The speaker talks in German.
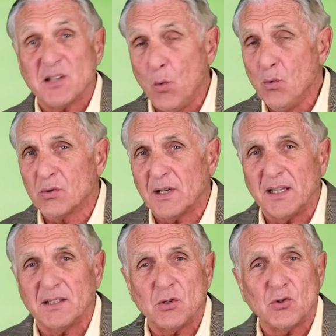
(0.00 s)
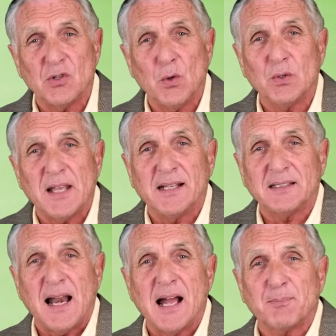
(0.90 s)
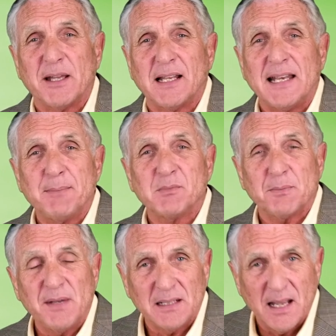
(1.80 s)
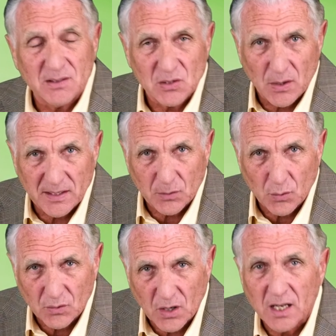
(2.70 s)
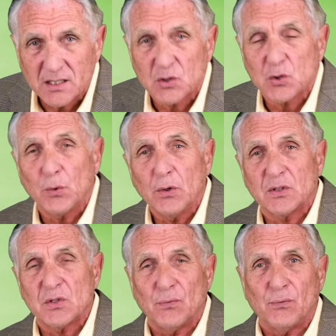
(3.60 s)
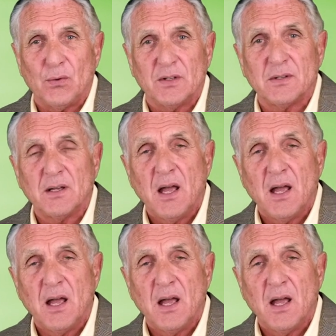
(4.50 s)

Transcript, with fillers: unkritischen Jodeintrag bei der Lebensmittelerzeugung äh, zurückzuführen.